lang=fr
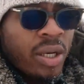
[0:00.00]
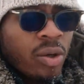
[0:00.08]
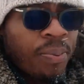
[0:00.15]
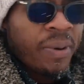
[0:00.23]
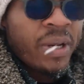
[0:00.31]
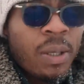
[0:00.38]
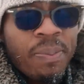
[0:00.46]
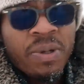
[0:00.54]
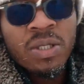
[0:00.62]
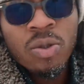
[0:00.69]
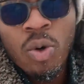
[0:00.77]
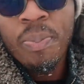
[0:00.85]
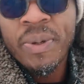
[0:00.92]
auprès des
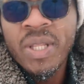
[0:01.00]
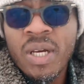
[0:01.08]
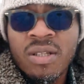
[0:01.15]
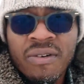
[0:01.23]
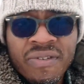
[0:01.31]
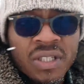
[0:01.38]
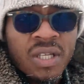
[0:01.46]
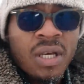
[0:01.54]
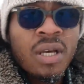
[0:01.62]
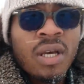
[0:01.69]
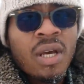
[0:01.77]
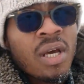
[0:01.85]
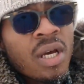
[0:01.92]
personnes compétentes en fait.
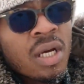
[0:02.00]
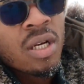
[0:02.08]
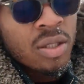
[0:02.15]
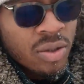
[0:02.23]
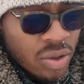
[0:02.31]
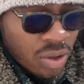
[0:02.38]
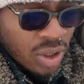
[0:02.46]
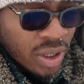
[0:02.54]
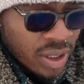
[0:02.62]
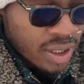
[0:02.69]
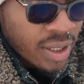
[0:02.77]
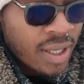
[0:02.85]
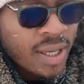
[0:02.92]
Donc,
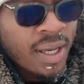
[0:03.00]
euh,